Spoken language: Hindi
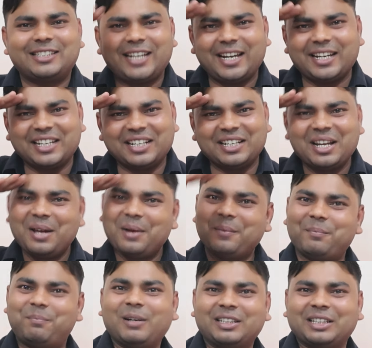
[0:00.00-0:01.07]
जय हिंद
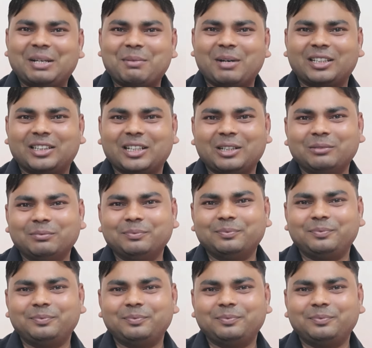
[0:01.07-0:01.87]
बंदे मातरम